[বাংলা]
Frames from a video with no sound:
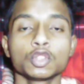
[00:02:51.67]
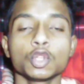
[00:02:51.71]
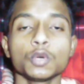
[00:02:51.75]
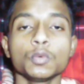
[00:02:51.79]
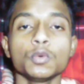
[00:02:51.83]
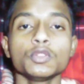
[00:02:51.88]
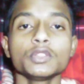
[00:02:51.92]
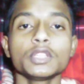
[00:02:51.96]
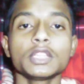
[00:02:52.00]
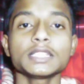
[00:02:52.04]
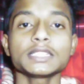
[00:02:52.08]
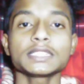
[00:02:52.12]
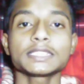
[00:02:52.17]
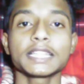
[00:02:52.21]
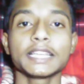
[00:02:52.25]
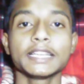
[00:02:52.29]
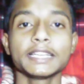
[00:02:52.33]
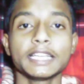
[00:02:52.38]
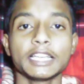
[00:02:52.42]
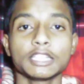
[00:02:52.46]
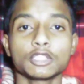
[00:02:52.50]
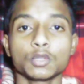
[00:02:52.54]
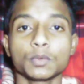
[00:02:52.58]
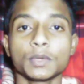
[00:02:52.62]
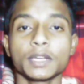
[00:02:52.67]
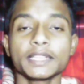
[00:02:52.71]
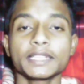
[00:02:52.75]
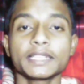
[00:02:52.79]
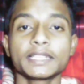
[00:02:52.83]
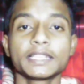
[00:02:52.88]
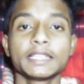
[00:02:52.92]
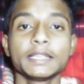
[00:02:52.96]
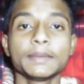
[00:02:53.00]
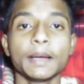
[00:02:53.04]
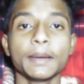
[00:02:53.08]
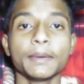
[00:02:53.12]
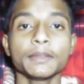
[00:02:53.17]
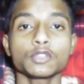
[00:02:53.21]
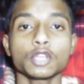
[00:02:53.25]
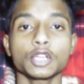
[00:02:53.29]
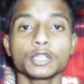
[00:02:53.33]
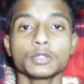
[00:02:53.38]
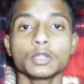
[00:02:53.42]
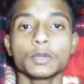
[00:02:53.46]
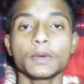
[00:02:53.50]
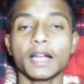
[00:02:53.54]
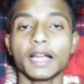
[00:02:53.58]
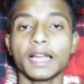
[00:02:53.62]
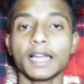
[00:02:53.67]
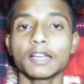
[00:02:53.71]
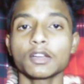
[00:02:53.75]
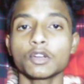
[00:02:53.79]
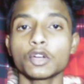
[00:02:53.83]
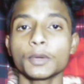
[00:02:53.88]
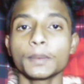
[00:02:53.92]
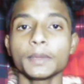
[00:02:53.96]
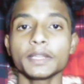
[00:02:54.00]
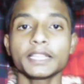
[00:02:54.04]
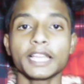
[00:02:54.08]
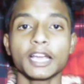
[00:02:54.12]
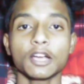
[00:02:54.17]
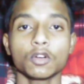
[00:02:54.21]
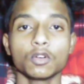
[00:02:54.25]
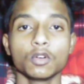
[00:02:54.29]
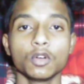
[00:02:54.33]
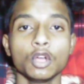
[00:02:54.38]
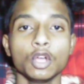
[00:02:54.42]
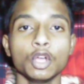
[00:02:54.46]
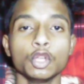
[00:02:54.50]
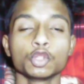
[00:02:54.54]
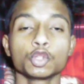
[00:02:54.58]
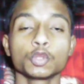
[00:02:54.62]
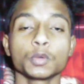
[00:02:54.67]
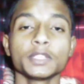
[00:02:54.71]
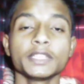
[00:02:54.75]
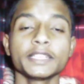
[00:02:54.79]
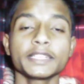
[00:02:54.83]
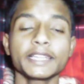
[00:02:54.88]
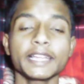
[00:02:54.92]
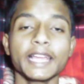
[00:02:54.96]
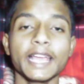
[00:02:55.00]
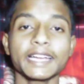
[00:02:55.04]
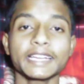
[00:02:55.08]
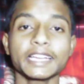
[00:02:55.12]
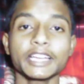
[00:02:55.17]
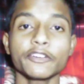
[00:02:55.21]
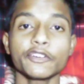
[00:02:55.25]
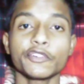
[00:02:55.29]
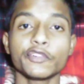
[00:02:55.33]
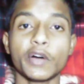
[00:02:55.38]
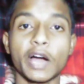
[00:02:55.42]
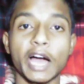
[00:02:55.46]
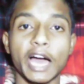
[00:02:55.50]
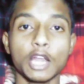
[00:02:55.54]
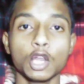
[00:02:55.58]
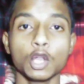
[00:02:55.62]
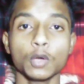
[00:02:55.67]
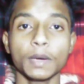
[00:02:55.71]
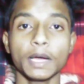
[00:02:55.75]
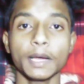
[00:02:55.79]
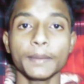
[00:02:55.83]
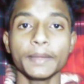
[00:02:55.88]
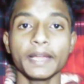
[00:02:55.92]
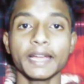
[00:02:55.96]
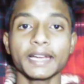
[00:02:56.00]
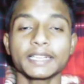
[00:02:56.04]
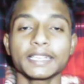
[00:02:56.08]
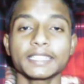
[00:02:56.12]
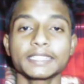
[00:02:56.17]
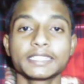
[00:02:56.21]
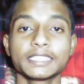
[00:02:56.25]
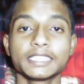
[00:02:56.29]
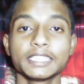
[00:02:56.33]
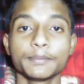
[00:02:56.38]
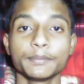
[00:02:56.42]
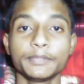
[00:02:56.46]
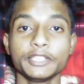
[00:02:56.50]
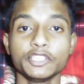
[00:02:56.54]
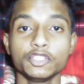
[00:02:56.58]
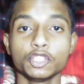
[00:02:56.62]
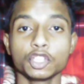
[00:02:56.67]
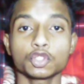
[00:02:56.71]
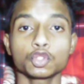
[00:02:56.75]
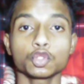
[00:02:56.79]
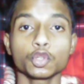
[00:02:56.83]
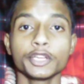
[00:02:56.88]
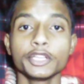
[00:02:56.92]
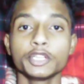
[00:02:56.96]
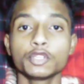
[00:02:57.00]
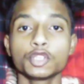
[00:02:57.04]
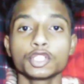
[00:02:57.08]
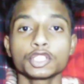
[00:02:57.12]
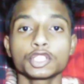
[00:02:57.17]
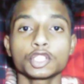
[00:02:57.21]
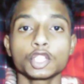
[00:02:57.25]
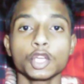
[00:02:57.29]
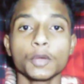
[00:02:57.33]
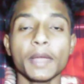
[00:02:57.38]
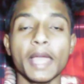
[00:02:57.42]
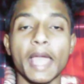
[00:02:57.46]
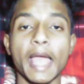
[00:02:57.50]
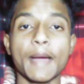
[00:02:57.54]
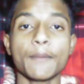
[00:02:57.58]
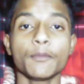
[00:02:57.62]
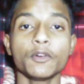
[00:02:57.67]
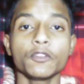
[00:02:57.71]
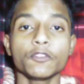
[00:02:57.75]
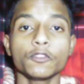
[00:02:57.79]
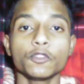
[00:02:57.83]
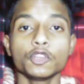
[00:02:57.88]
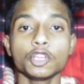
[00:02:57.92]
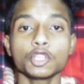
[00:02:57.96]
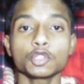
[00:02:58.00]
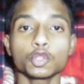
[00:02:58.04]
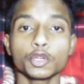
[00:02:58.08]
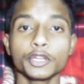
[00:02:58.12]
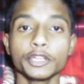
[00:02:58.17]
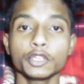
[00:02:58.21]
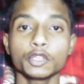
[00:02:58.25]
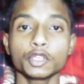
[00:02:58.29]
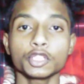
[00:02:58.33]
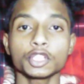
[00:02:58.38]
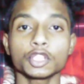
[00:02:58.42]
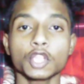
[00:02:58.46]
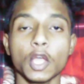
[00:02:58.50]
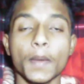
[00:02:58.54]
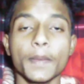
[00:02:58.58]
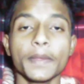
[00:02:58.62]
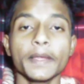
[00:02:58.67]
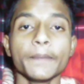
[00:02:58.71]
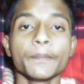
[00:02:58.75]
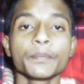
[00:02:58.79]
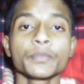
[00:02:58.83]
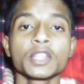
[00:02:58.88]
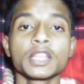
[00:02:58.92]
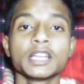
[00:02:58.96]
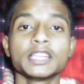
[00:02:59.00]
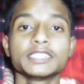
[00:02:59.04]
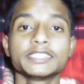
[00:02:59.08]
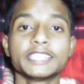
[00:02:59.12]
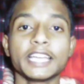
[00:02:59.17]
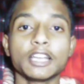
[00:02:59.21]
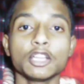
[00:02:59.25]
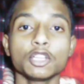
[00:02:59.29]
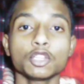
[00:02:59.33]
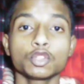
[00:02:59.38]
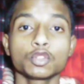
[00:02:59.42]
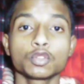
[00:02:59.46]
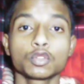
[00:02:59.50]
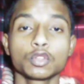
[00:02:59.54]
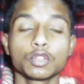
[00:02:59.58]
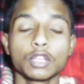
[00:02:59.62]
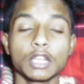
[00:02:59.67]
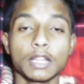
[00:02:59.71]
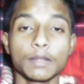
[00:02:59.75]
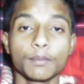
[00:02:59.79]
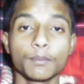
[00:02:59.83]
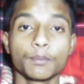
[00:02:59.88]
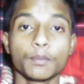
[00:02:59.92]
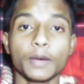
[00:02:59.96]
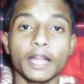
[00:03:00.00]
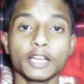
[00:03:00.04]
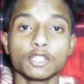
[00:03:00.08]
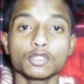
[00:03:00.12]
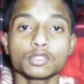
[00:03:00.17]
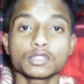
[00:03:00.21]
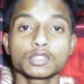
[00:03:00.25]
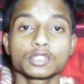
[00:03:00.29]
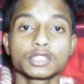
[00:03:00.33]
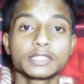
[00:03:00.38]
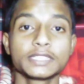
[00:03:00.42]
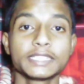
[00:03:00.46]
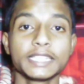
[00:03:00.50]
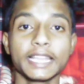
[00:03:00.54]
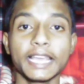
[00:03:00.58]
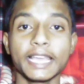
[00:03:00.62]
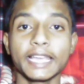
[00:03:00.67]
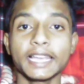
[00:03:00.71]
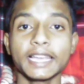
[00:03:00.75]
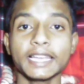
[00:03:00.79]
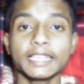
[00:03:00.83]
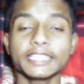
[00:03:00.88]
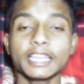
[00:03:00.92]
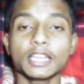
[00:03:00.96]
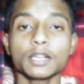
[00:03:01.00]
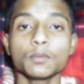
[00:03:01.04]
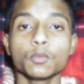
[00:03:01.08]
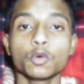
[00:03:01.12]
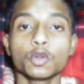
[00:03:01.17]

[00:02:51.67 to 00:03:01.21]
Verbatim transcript: তো বন্ধুরা সেইটাই তোমরা কীভাবে শর্ট ভিডিও ভাইরাল করবে দেখো তোমাদেরকে একটা ভালোভাবে একটা ভিডিও তৈরি করতে হবে এমন ভিডিও তৈরি করতে হবে যেন মানুষ দেখলে যেন